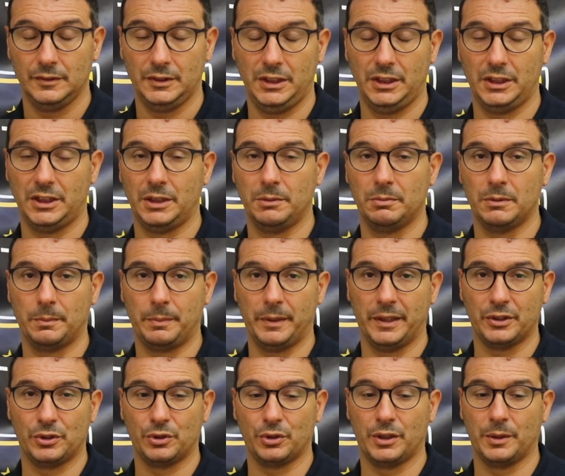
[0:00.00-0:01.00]
Sì, sì, ma
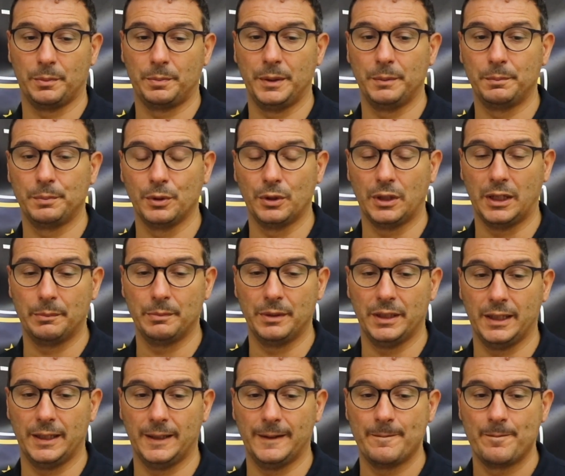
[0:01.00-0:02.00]
penso che Pippo
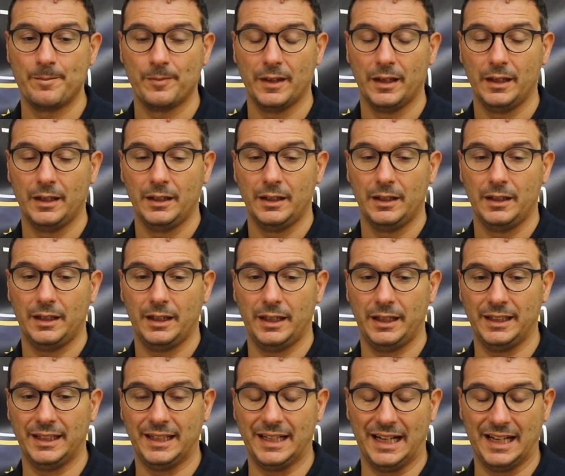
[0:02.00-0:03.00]
abbia e
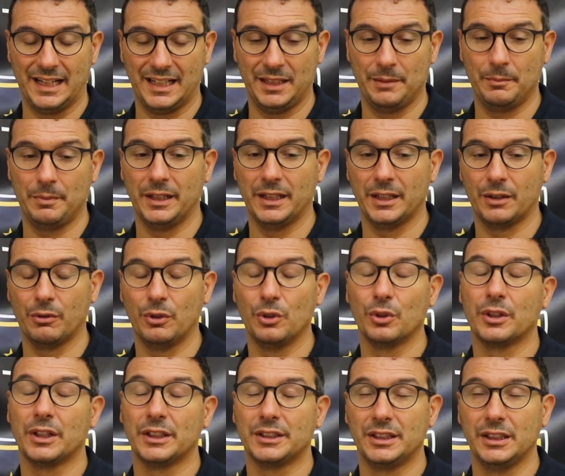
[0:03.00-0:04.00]
incarni bene
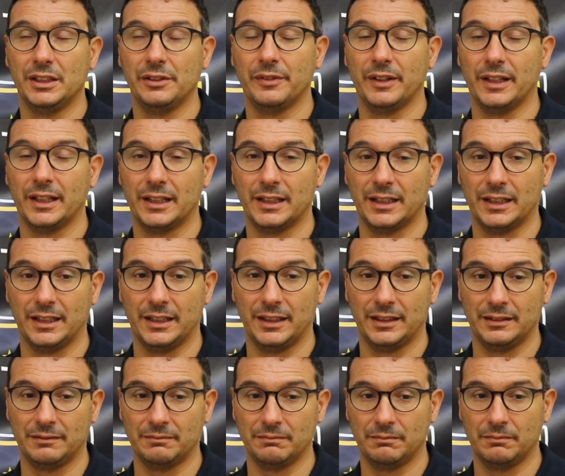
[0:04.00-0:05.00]
quello che ci riverga.
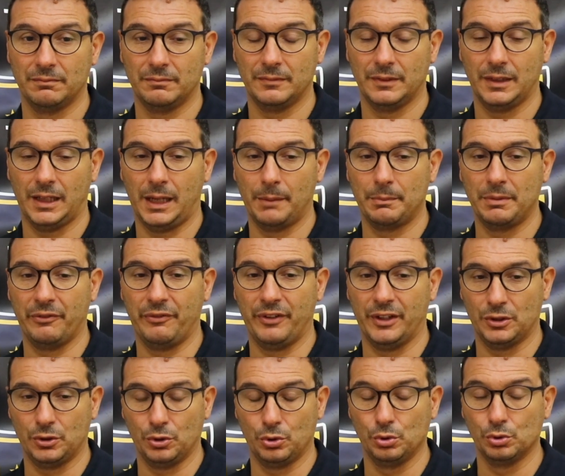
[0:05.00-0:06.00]
Mm, abbia
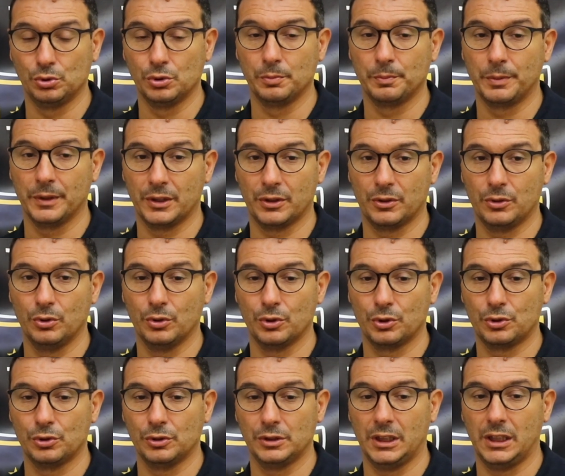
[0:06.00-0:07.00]
fatto tutto un
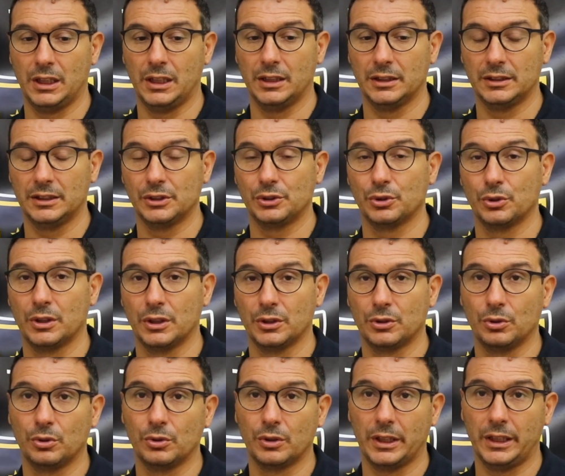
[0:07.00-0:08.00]
percorso da, da,
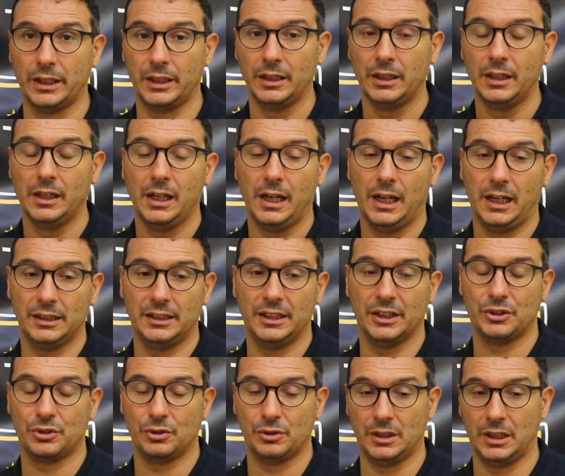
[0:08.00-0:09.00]
giocatore,
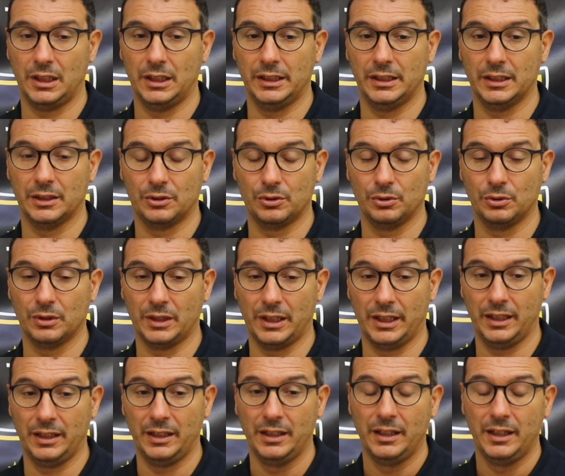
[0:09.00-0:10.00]
adesso da
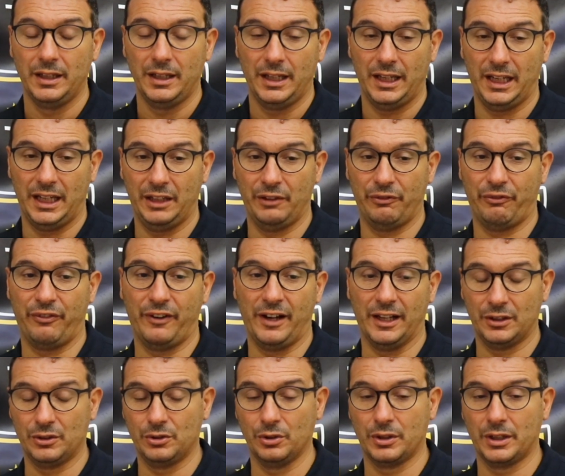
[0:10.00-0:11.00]
allenatore e il
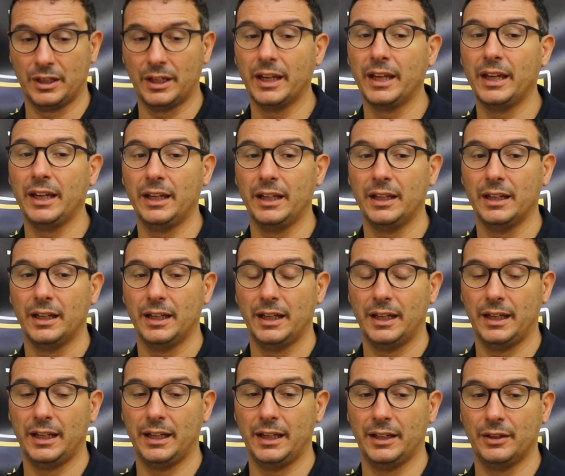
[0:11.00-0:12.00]
fatto che
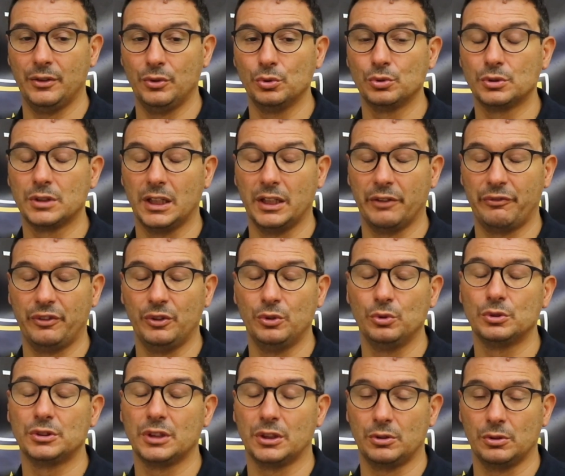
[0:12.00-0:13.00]
eh, nutre la
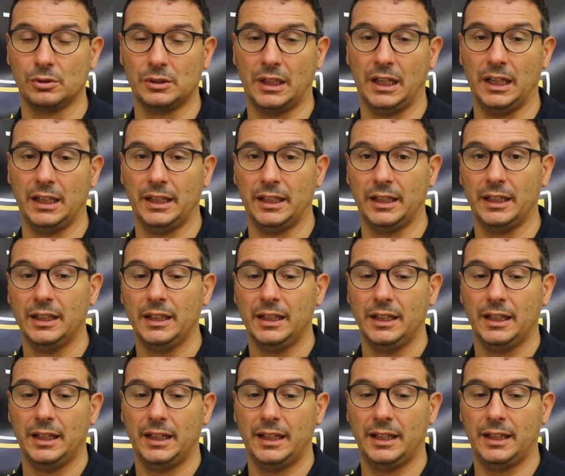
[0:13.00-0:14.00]
fiducia
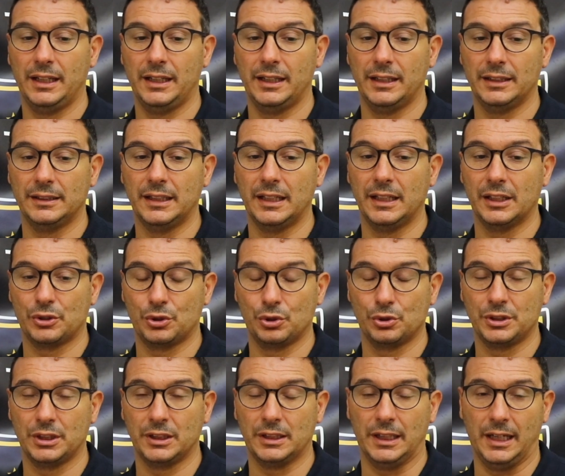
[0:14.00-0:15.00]
totale eh, della
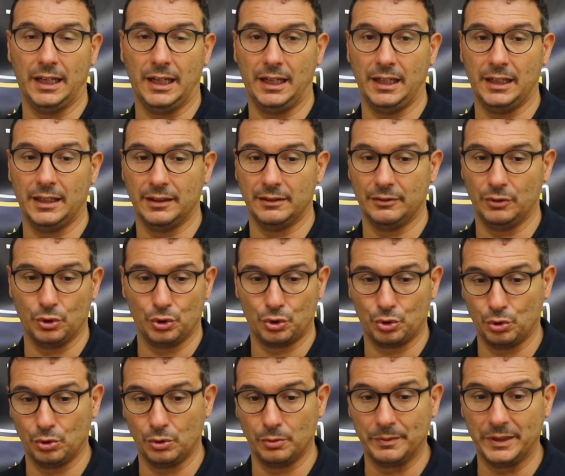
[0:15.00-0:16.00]
società, non
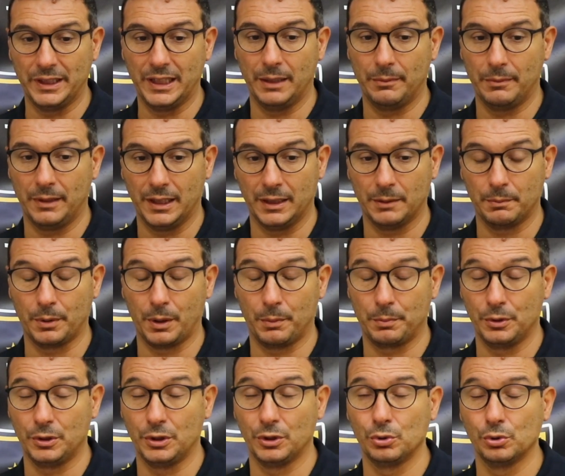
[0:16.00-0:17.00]
solo mia ma
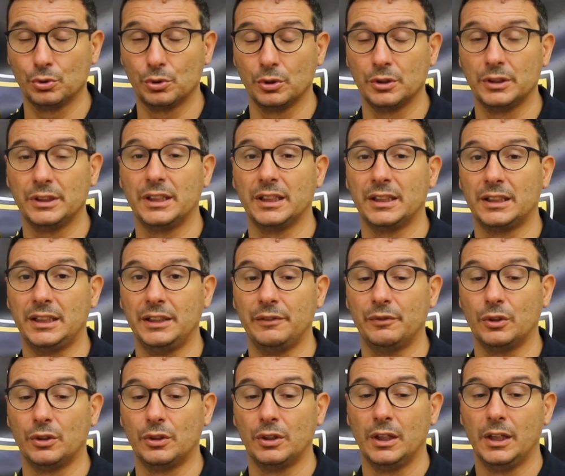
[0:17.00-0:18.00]
proprio di tutto il
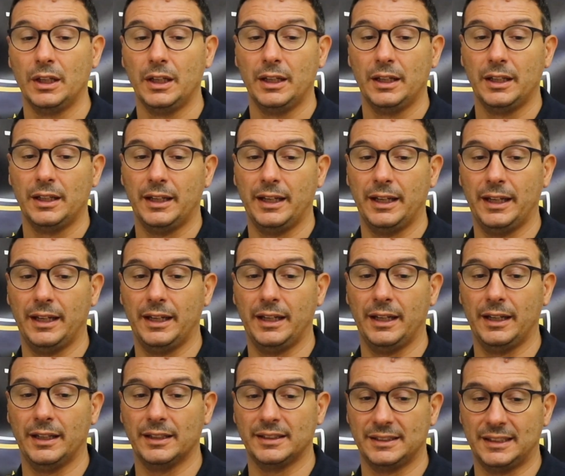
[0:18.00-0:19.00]
direttivo,
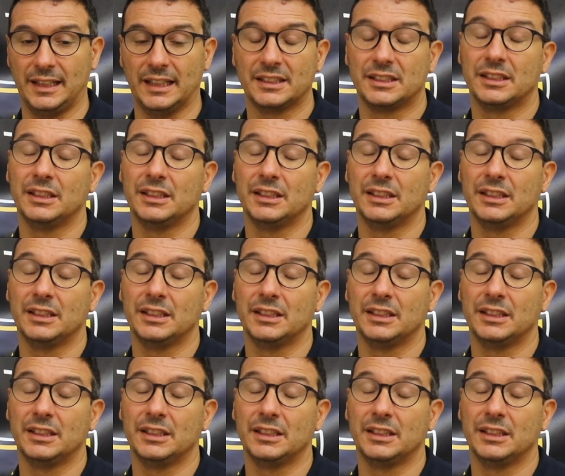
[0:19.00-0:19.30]
eh, sta a